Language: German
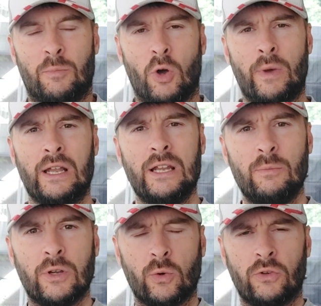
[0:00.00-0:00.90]
Moin meine
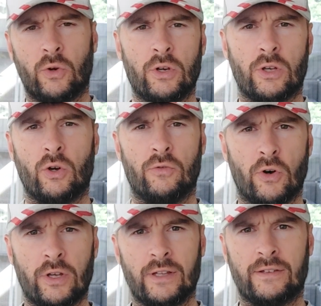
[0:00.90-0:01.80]
Lieben, ich grüße euch. Ich hoffe,
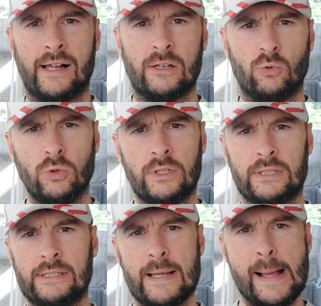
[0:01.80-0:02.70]
euch geht es allen gut.
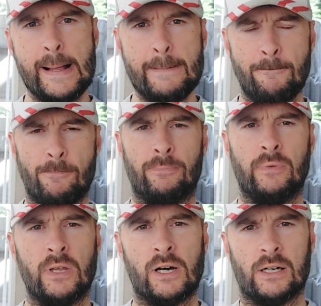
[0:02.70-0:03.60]
Ähm,
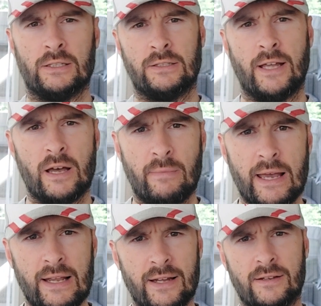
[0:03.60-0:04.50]
ja, nach
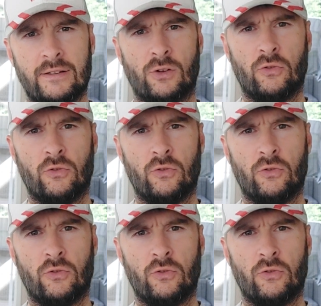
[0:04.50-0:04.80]
Mailand ist